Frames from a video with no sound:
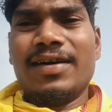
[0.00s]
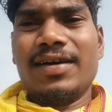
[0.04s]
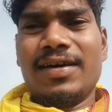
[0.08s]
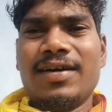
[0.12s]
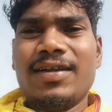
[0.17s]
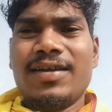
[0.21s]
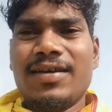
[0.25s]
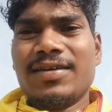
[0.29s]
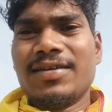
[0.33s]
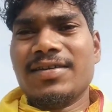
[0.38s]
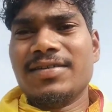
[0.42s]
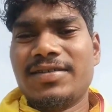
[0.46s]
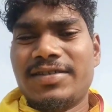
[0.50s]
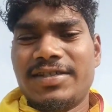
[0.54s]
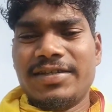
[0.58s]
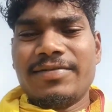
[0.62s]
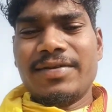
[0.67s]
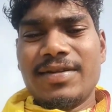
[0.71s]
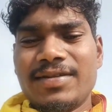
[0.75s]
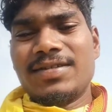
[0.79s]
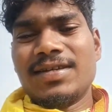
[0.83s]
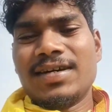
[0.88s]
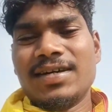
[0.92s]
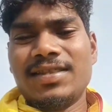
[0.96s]
अगर
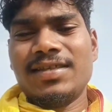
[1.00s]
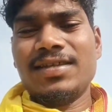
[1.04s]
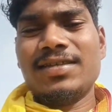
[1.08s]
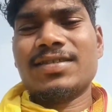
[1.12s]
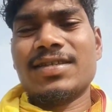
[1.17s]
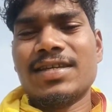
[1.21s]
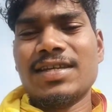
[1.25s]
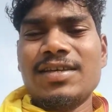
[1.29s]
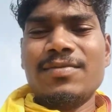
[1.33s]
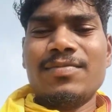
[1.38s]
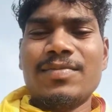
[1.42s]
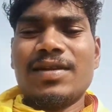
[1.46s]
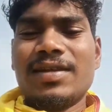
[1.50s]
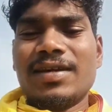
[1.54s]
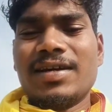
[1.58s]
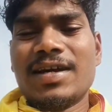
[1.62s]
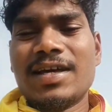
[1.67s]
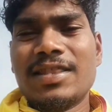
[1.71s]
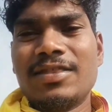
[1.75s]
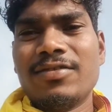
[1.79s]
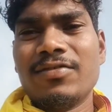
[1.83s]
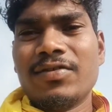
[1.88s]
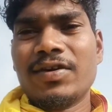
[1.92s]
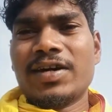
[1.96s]
जीवन साथी सही मिल
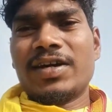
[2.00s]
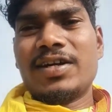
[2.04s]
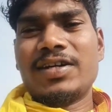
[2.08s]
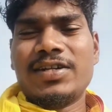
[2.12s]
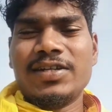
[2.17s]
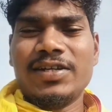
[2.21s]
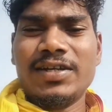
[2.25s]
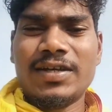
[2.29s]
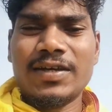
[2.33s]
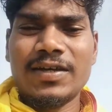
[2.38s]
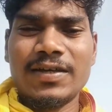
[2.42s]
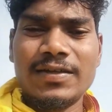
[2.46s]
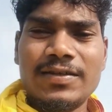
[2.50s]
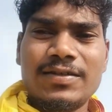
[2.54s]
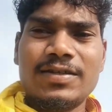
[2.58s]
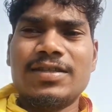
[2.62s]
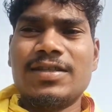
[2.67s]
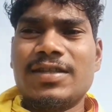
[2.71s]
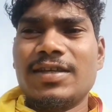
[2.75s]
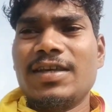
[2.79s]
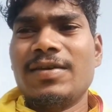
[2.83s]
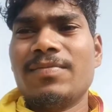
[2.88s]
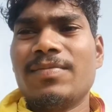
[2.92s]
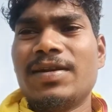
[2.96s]
गया तो खैर ठीक है
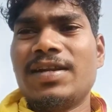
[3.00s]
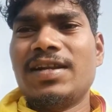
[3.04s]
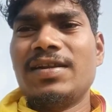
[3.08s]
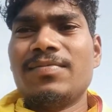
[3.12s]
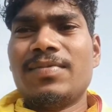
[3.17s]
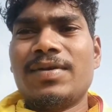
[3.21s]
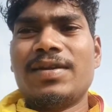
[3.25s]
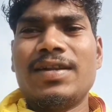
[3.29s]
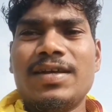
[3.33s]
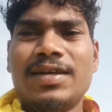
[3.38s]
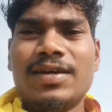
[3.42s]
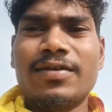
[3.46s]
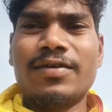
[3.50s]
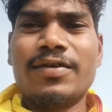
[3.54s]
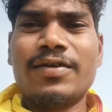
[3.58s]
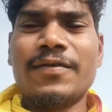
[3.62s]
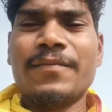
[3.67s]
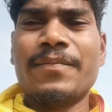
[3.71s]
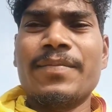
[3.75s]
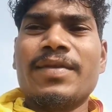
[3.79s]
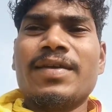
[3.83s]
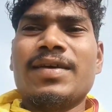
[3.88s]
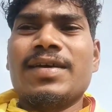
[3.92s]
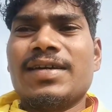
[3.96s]
ज़िंदगी बल्ले बल्ले और
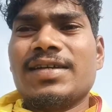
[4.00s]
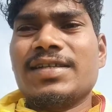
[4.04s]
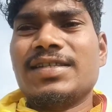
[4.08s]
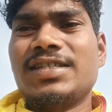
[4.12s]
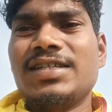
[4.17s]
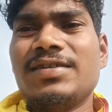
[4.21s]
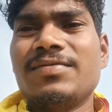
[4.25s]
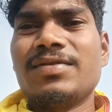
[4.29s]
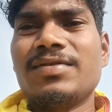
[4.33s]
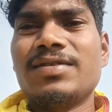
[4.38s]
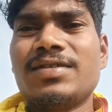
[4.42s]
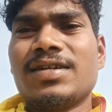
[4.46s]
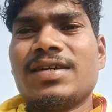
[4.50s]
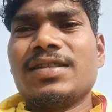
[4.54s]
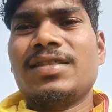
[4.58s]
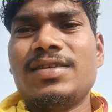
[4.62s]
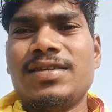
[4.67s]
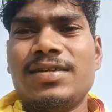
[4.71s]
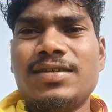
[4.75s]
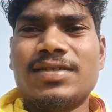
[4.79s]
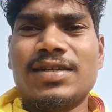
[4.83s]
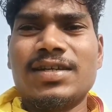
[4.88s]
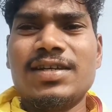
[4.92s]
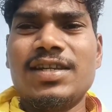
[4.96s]
जीवन
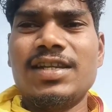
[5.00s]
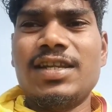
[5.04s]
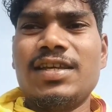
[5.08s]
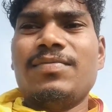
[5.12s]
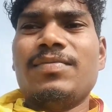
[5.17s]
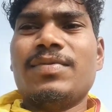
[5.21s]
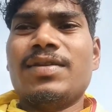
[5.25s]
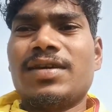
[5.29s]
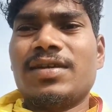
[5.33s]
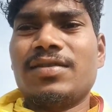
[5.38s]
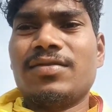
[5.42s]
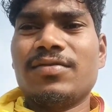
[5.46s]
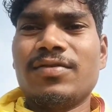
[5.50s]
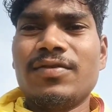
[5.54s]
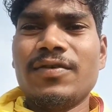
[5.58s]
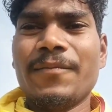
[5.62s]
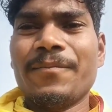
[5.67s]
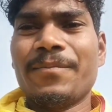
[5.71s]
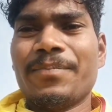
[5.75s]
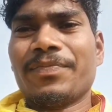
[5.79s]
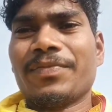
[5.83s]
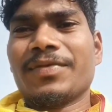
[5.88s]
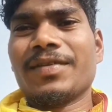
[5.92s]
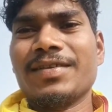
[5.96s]
साथी सही नहीं मिला तो
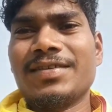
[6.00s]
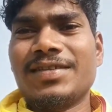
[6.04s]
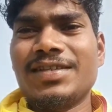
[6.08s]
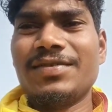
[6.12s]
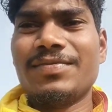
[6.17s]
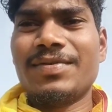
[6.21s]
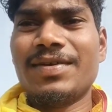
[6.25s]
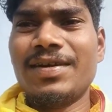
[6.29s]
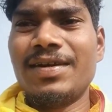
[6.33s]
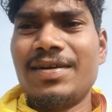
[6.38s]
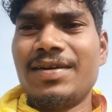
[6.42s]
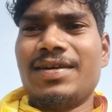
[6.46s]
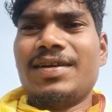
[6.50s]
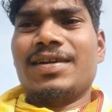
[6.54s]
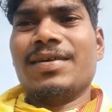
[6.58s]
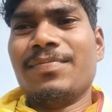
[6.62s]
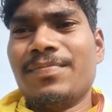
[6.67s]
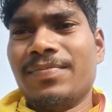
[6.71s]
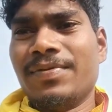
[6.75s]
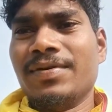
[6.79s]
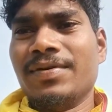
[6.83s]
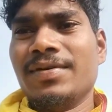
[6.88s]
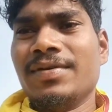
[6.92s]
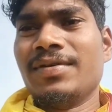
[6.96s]
जीवन
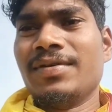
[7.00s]
डप